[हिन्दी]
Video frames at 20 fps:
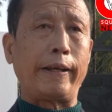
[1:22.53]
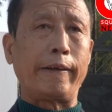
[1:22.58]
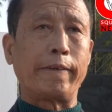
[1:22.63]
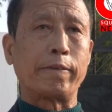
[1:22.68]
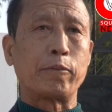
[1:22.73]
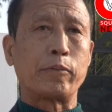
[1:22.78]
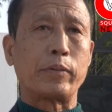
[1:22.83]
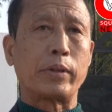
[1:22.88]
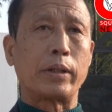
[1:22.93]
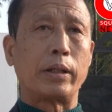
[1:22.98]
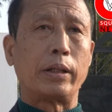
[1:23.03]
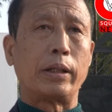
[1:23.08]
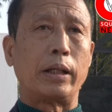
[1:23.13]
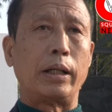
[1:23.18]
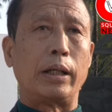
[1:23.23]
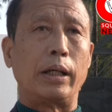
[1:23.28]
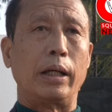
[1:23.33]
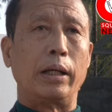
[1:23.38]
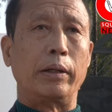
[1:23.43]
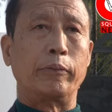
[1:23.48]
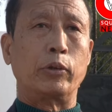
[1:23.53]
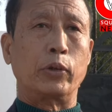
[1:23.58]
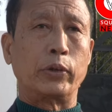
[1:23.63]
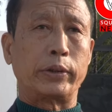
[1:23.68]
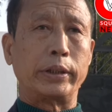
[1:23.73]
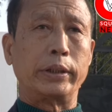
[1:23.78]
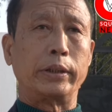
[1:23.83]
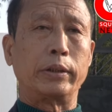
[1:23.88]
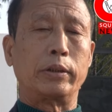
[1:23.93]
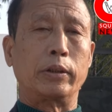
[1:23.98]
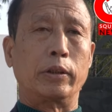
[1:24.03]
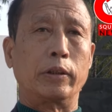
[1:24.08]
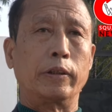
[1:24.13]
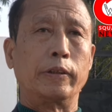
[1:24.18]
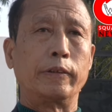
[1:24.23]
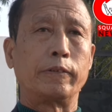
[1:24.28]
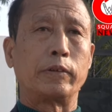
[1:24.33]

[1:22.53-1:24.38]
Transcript: है फोर्टीन को